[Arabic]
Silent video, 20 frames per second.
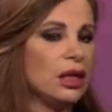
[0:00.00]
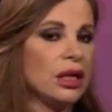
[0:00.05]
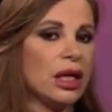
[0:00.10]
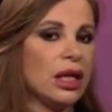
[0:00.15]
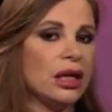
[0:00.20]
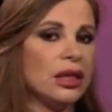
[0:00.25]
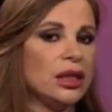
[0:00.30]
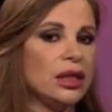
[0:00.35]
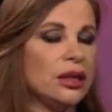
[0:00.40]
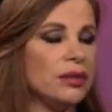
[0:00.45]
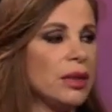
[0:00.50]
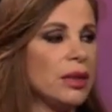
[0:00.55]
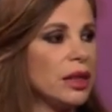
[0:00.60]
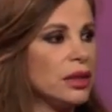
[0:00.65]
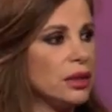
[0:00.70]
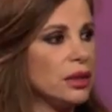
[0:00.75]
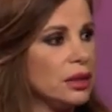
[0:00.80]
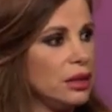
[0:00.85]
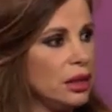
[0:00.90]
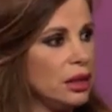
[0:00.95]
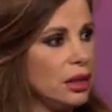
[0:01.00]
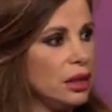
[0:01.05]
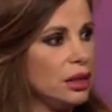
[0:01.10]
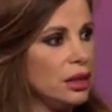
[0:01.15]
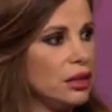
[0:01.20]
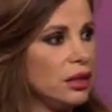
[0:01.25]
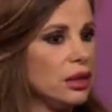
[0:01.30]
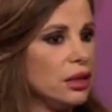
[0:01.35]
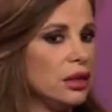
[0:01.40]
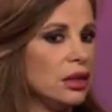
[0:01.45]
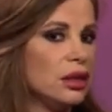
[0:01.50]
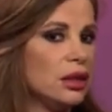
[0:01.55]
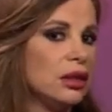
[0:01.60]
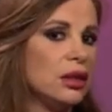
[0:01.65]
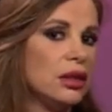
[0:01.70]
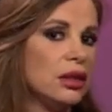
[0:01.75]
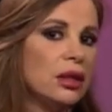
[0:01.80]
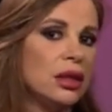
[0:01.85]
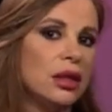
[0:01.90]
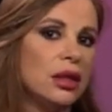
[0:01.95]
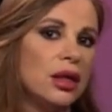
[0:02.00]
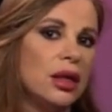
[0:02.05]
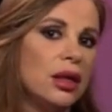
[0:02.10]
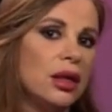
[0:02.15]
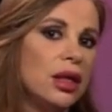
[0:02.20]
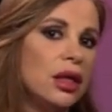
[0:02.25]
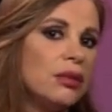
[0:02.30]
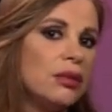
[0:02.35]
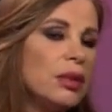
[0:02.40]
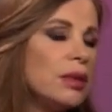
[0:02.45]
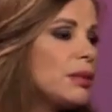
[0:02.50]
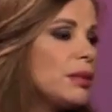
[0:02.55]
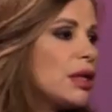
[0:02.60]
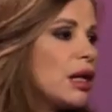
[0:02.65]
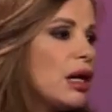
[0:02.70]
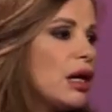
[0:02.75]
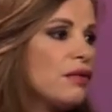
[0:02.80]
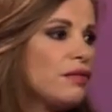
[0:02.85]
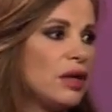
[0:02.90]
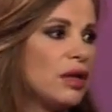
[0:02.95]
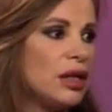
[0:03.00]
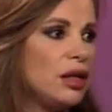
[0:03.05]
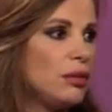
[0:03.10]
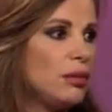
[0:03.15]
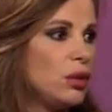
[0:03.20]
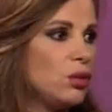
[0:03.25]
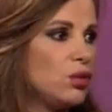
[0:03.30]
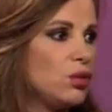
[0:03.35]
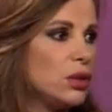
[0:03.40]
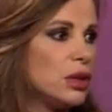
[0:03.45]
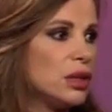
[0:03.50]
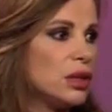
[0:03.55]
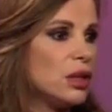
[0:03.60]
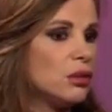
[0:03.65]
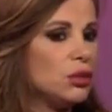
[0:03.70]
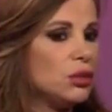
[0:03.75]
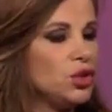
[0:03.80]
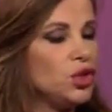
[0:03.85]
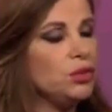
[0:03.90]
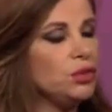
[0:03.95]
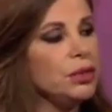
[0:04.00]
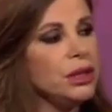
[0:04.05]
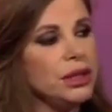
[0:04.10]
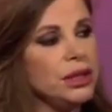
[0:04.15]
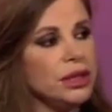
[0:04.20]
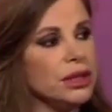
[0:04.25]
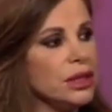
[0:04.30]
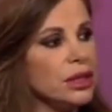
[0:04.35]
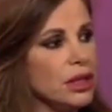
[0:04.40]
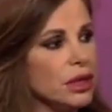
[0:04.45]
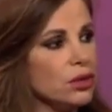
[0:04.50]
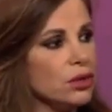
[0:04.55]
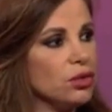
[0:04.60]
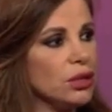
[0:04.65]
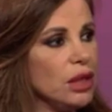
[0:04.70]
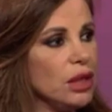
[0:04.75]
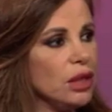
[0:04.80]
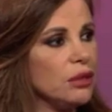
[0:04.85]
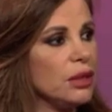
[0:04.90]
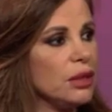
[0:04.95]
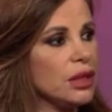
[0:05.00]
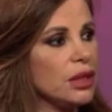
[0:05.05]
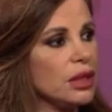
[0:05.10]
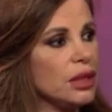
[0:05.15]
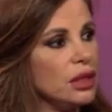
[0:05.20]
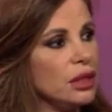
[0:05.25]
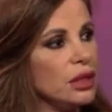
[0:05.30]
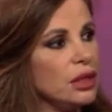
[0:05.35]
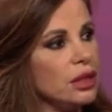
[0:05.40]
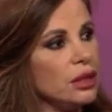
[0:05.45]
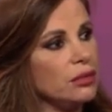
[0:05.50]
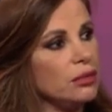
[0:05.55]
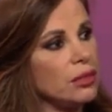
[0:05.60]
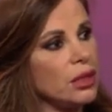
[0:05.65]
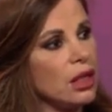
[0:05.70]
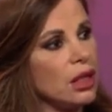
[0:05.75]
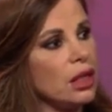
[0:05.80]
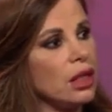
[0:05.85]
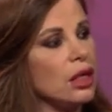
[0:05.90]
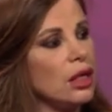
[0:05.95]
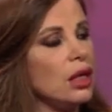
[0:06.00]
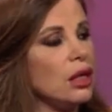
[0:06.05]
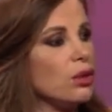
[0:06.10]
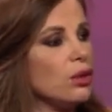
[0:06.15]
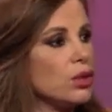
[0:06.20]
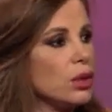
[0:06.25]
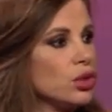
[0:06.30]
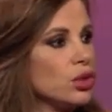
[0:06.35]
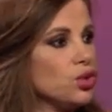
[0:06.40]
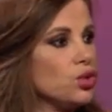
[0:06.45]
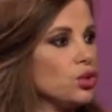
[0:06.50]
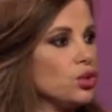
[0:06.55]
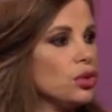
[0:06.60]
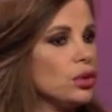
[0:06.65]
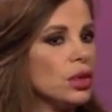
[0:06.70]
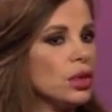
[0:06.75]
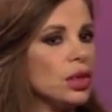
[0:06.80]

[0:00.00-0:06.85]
عليه بعد الدين آه، ما بنخاف عليه مولود الثور بيجي مين يساعده دائما آه، امراه او رجل